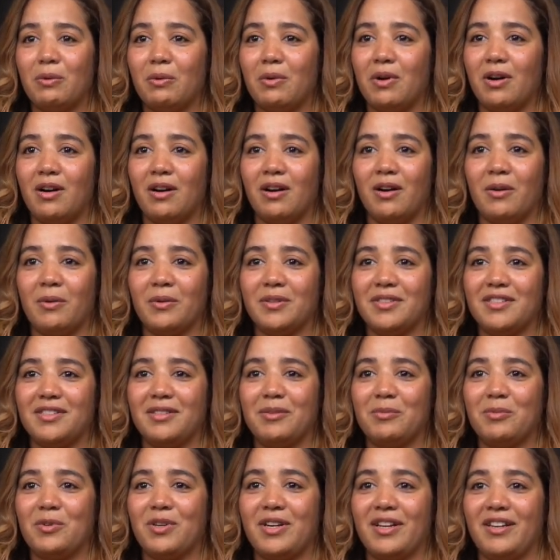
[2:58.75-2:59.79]
واو
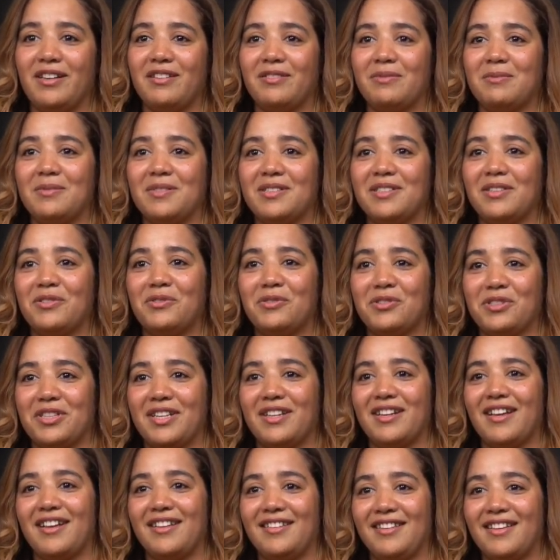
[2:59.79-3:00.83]
هادشي مكلف بزاف واش
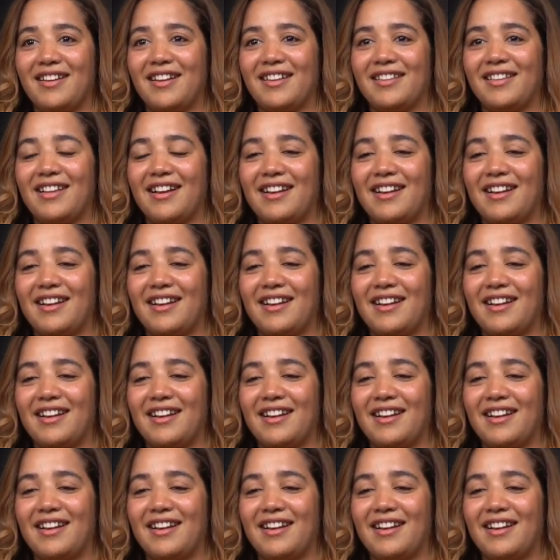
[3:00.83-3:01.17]
انا غندير هاد